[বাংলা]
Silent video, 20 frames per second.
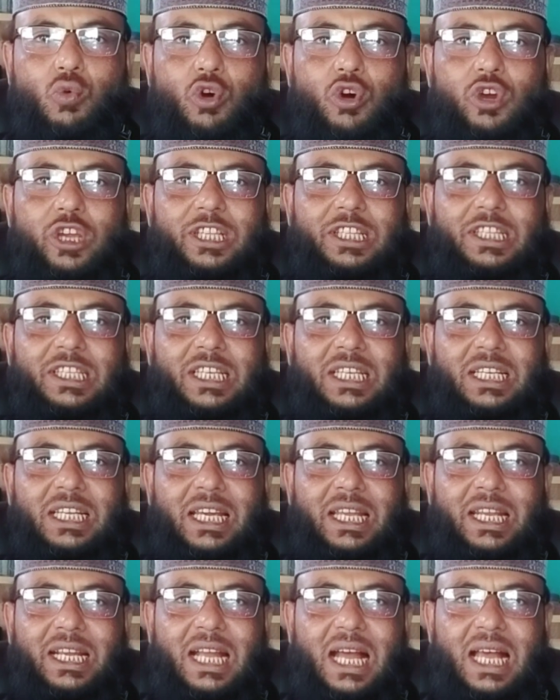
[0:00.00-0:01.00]
ওই
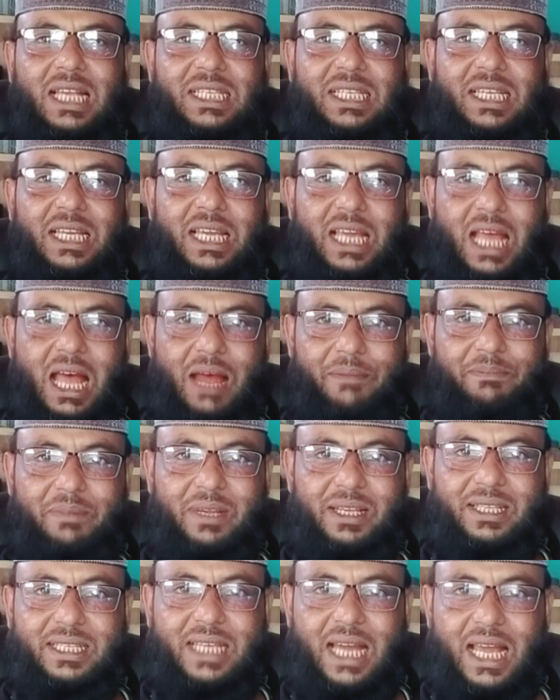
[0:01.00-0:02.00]
জিনের কাছে
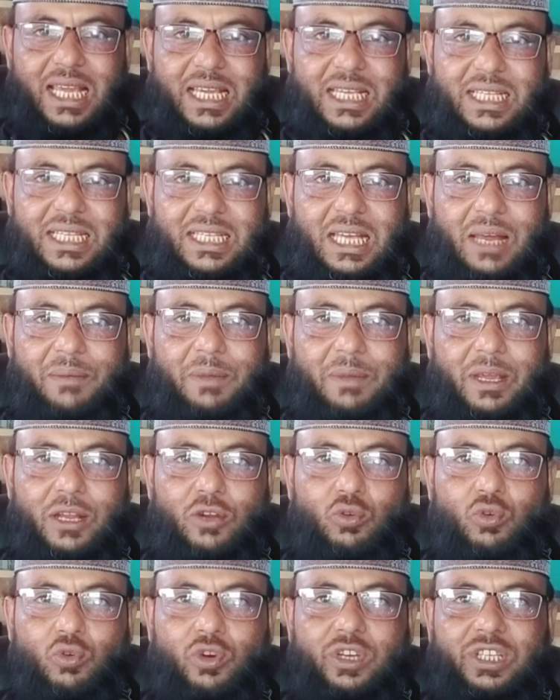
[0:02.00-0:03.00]
আপনি যাই চাবেন
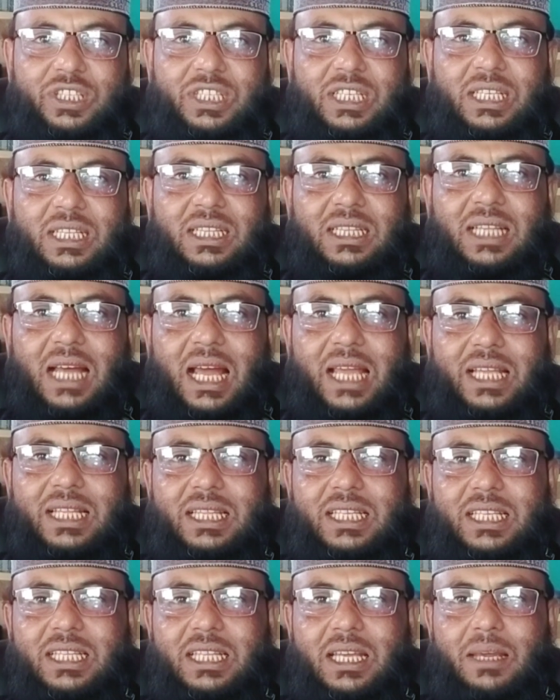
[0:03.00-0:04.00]
ওই জিন তাই
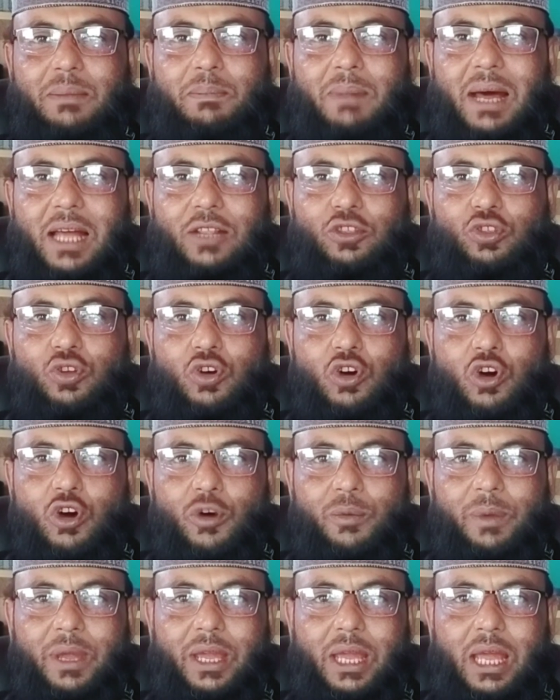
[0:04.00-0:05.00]
দিতে বাধ্য
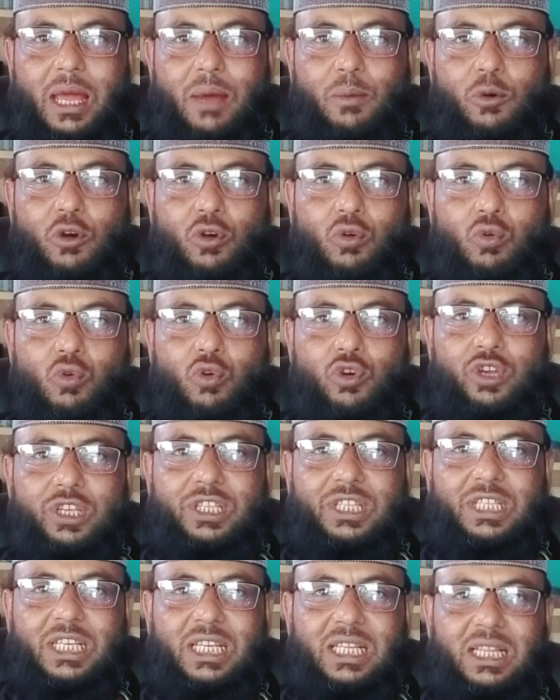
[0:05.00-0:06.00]
হবে এবং ওই
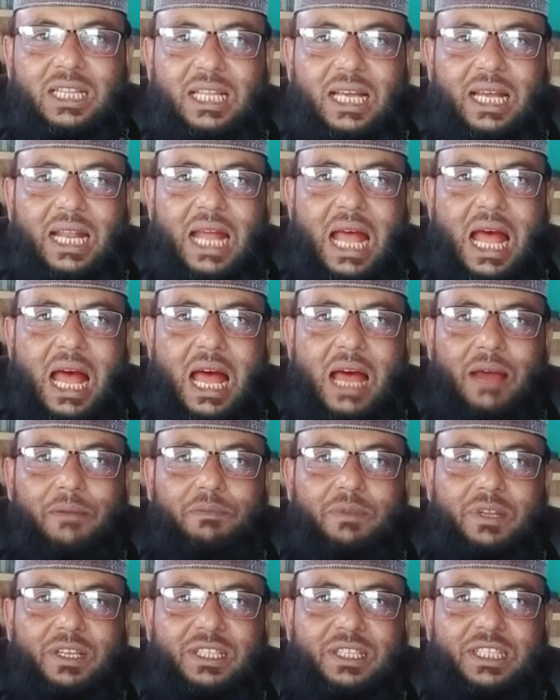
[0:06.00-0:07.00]
জিন দ্বারা
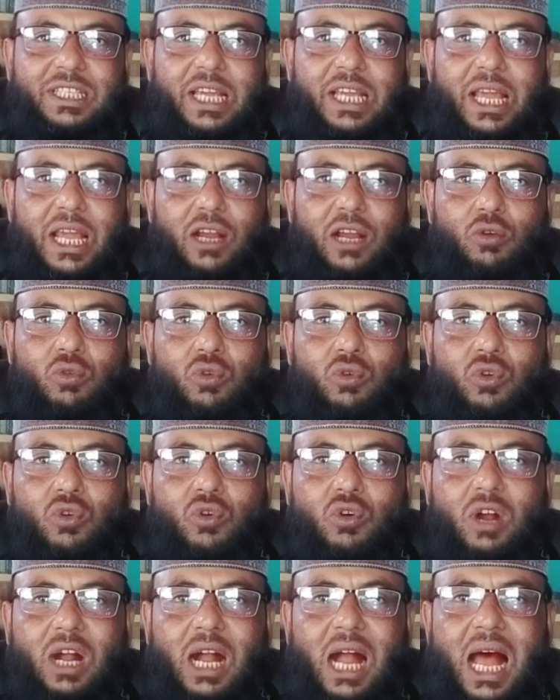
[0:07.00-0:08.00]
আপনি যে
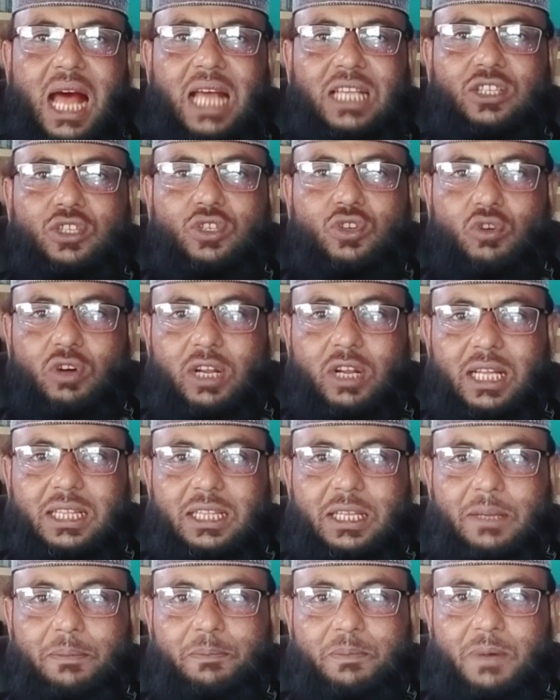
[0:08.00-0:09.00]
কোনো কাজ
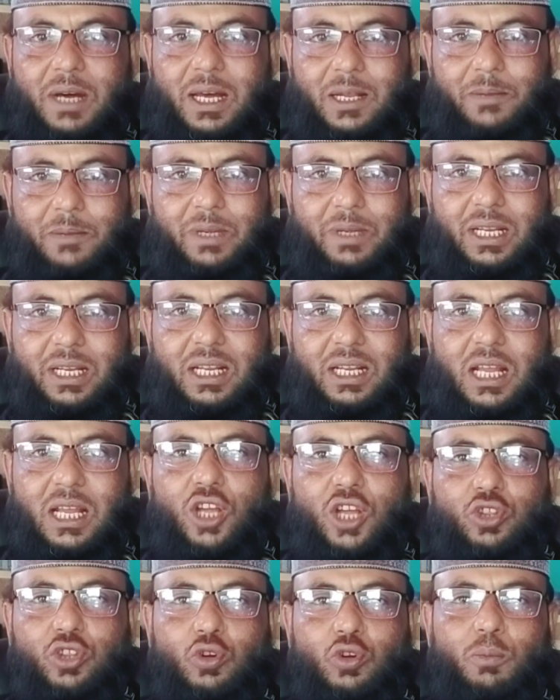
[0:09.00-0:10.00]
করাতে পারবেন
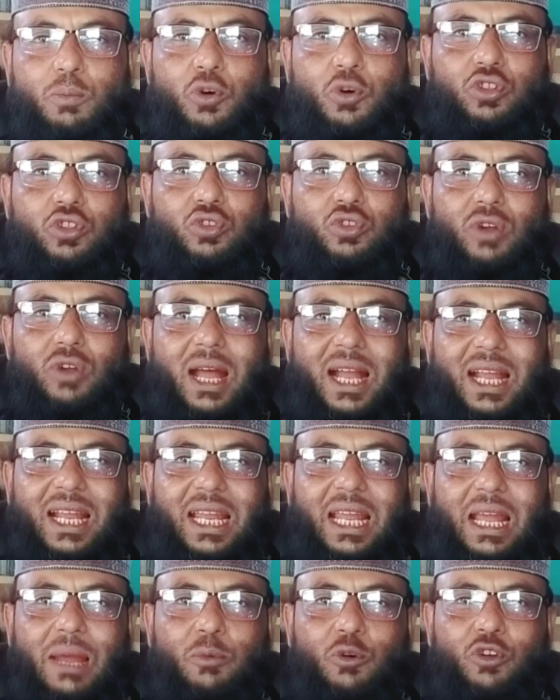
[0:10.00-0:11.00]
তো বন্ধুরা
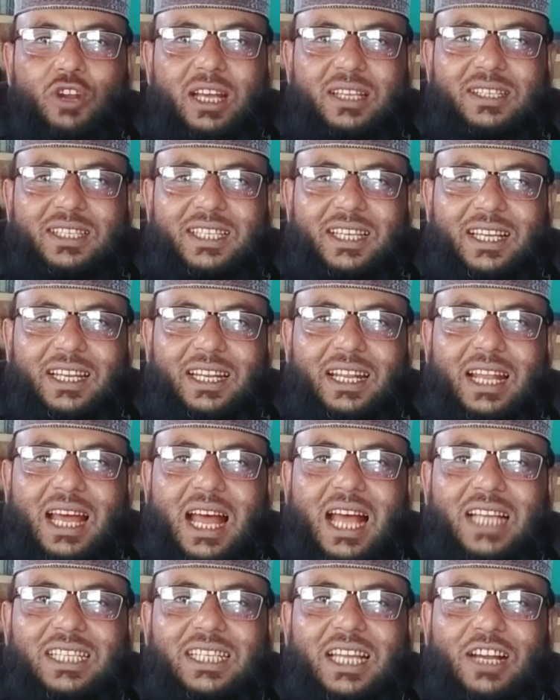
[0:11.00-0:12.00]
কেমন আছেন
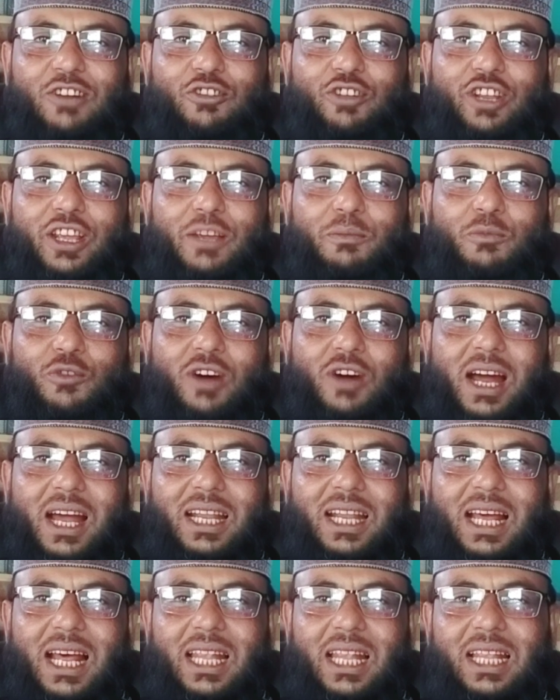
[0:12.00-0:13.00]
আশা করি
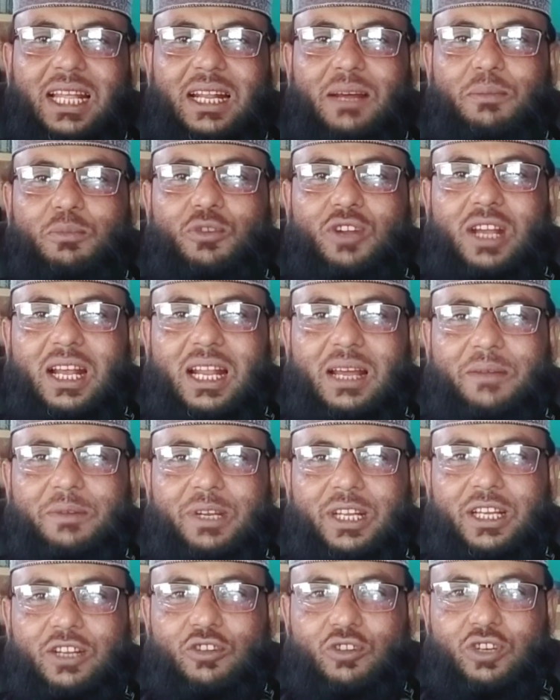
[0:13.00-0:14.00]
মহান আল্লাহ রাবুল
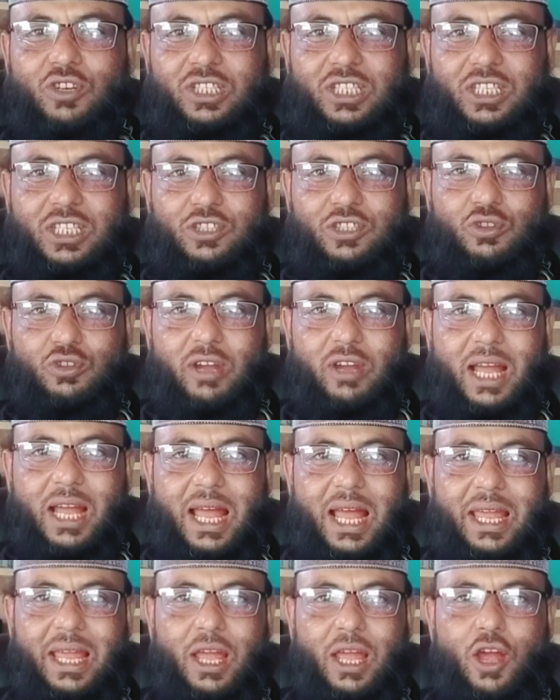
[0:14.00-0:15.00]
আলমিনের অশেষ
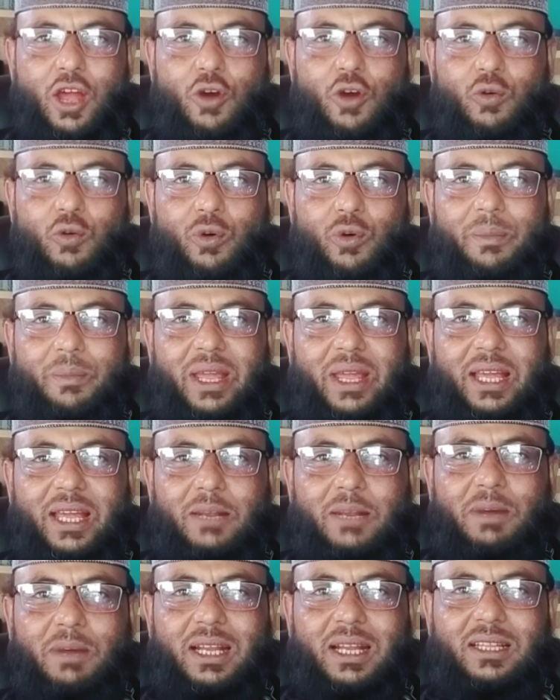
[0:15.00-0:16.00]
দয়ায় ও
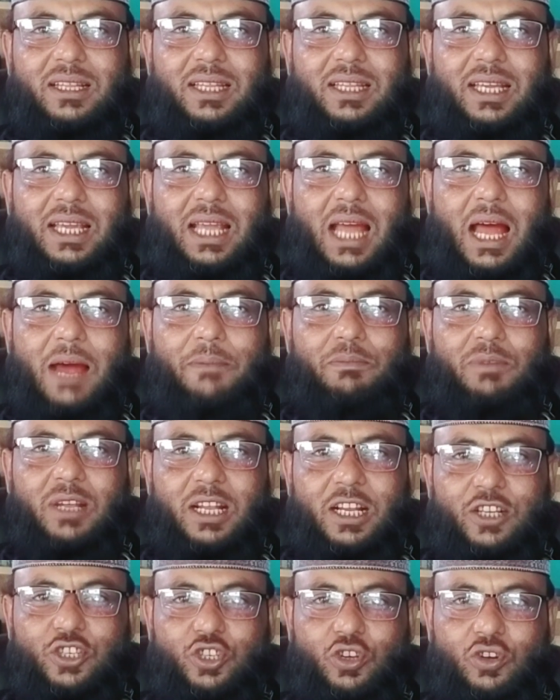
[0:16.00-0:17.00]
মেহরবাণীতে
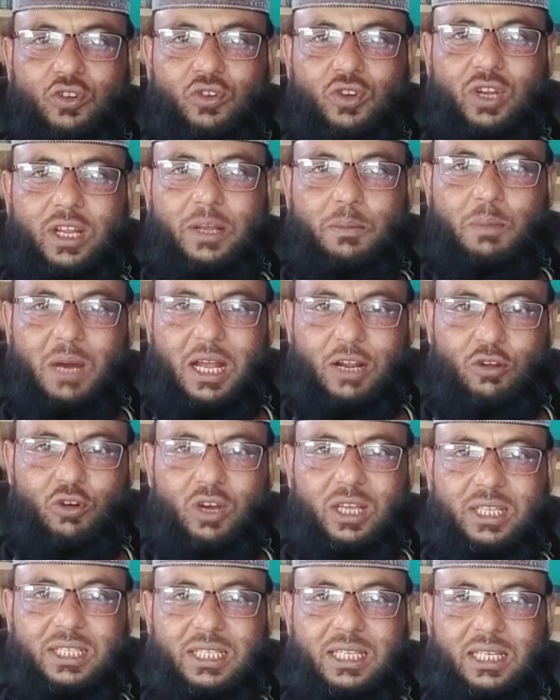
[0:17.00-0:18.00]
আপনারা সকলেই ভালো
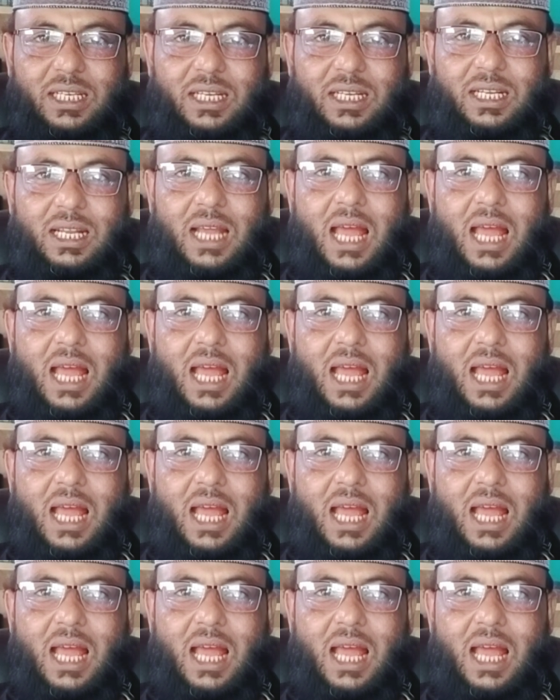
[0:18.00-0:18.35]
আছেন